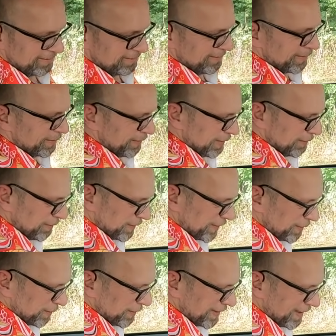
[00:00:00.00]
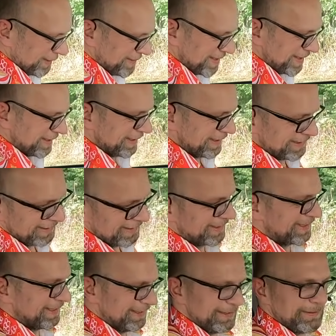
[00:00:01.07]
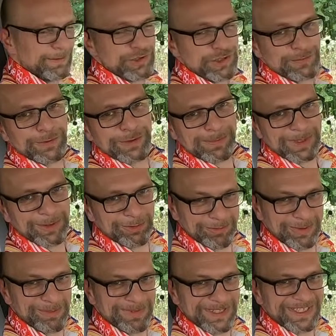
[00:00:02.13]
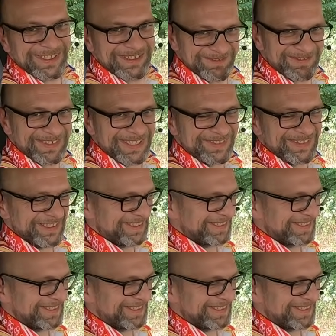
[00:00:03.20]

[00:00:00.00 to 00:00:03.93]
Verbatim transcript: Äh, so viele Funktionen gibt es ja nicht. Ich, ich verschaffe euch mal einen Überblick, das will ich